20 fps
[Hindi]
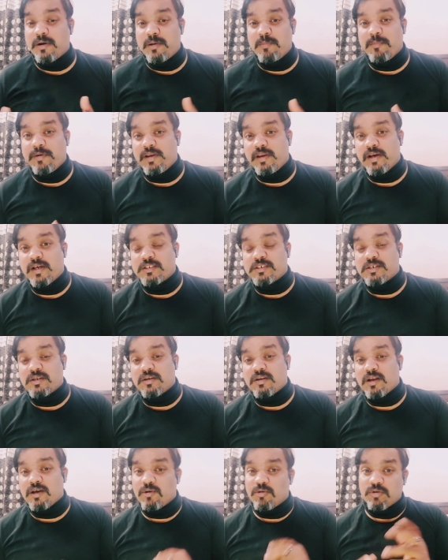माइंड में क्या चल
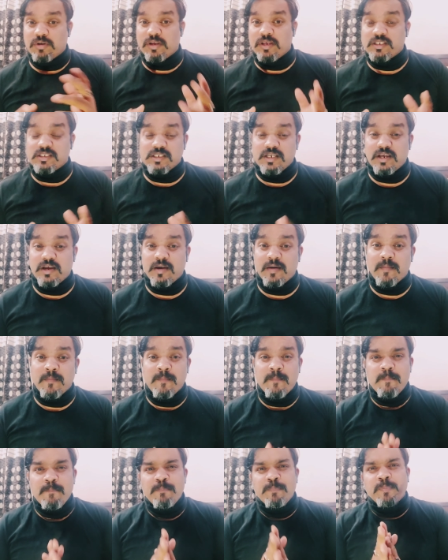रहा है और कैसे है
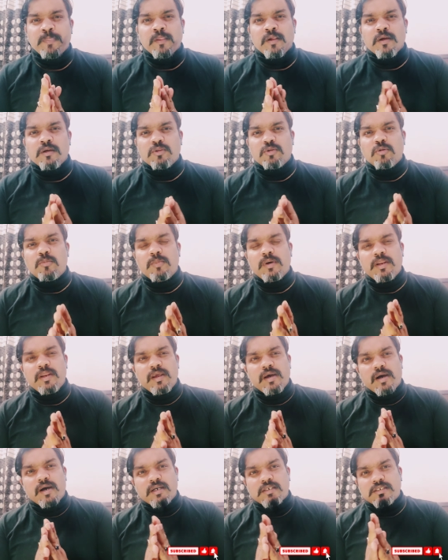तो
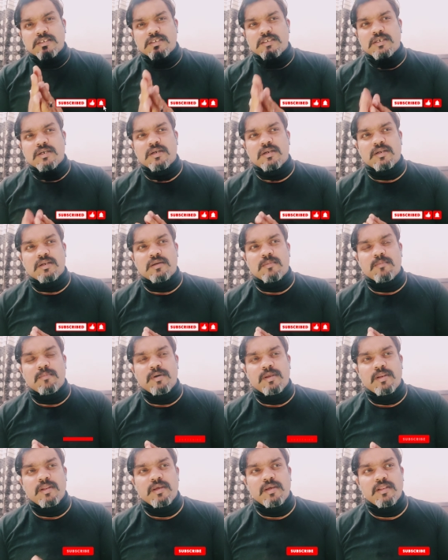मैंने अक्सर
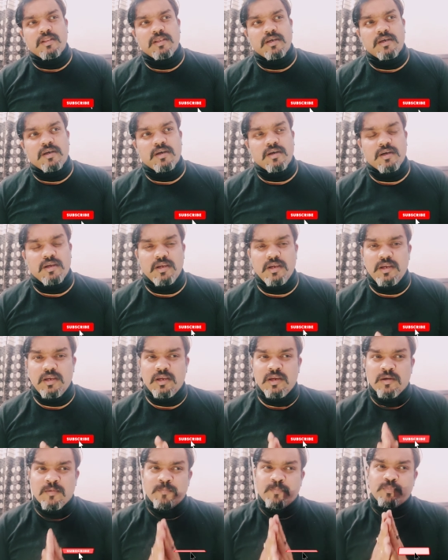मैंने ये देखा कि
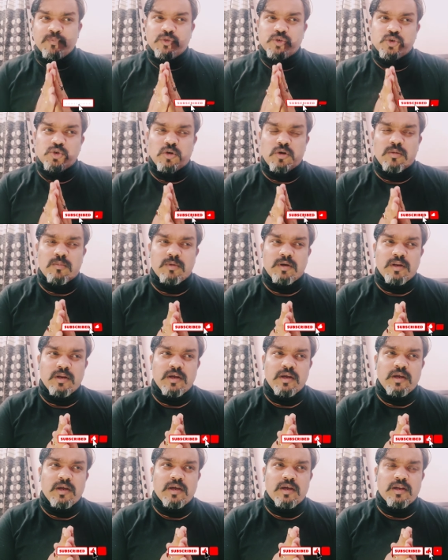जो
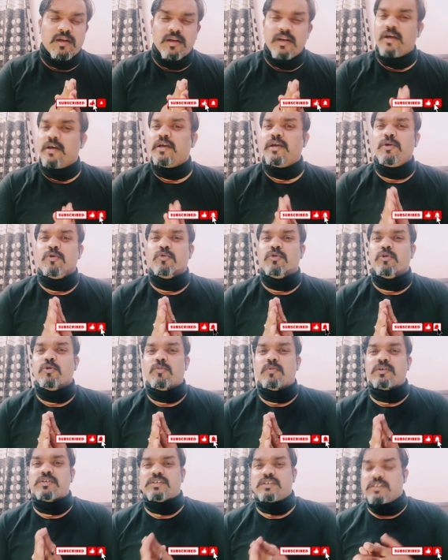हमारे नए
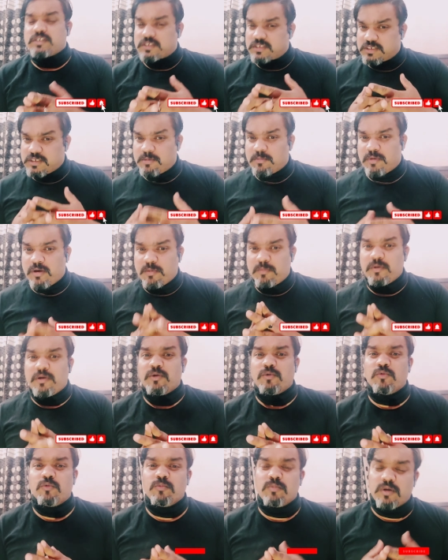यूट्यूबर्स हैं जैसे मैं भी
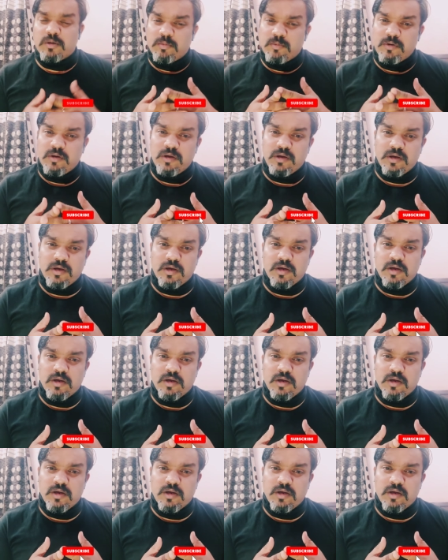हूँ मैं भी